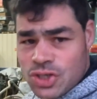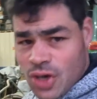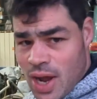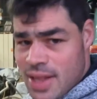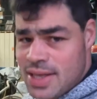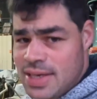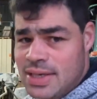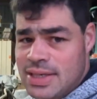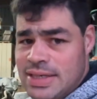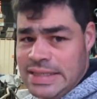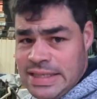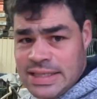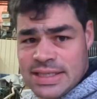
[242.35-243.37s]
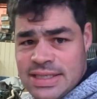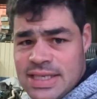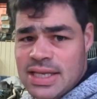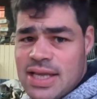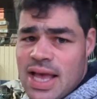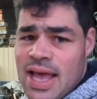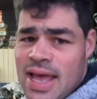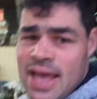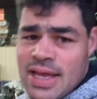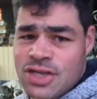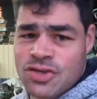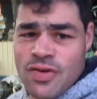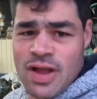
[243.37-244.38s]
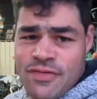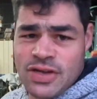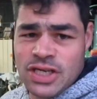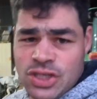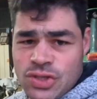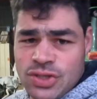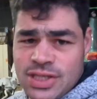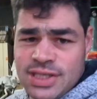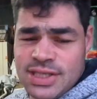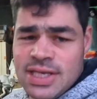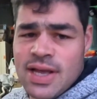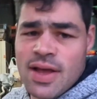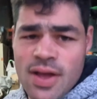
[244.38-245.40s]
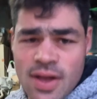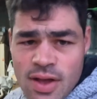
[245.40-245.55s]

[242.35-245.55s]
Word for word: je regardais les statistiques et je vous l'affiche juste ici.